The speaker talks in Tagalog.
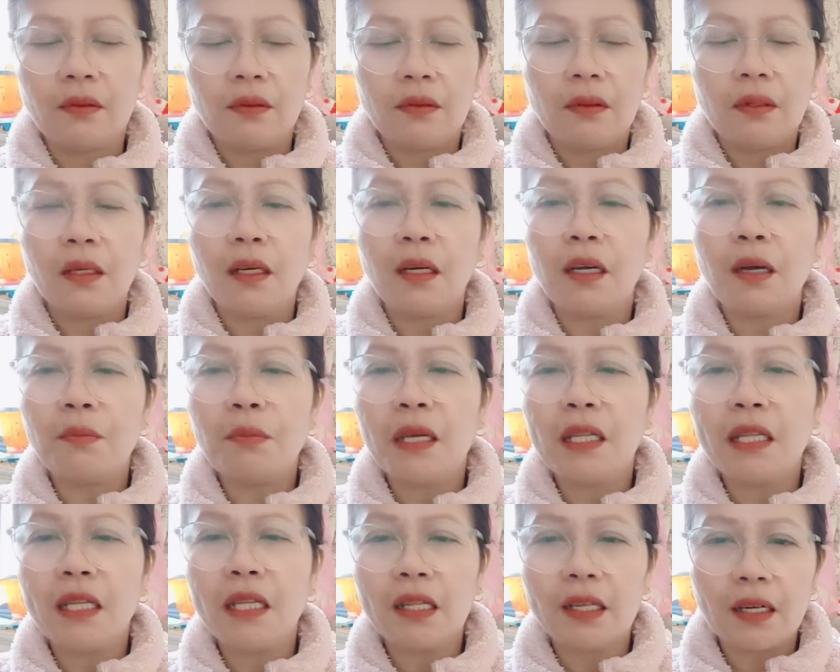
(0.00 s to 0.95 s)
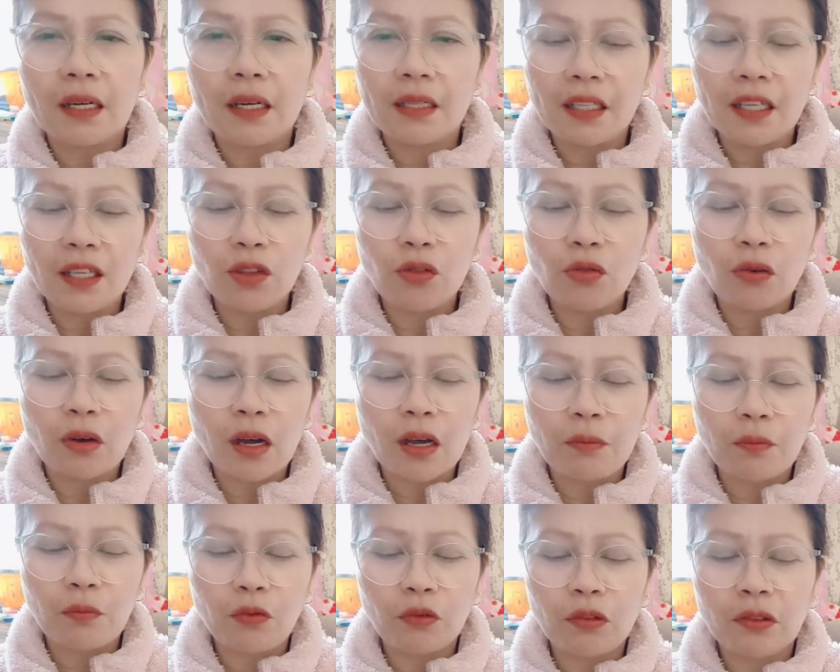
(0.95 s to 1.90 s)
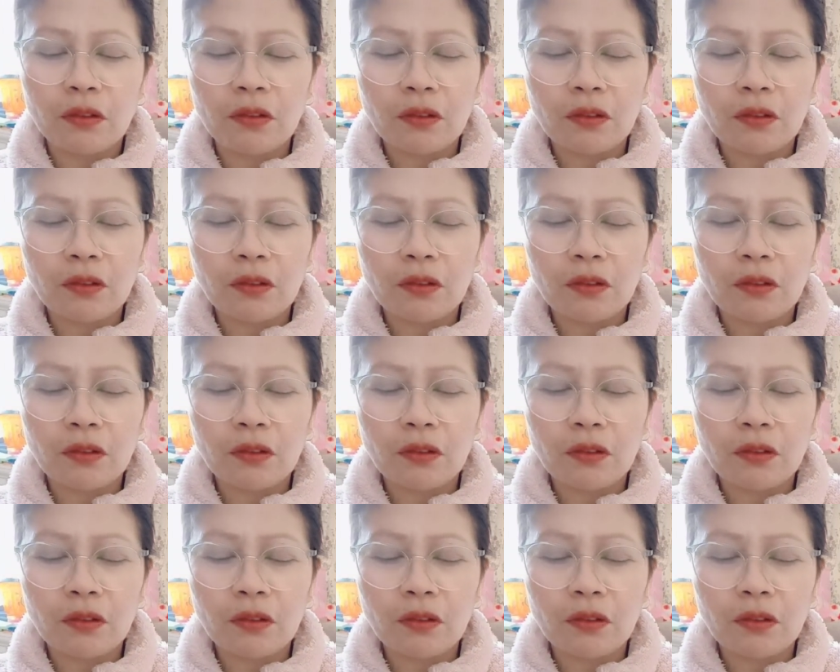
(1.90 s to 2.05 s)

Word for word: Gagamitin na natin tong iPhone.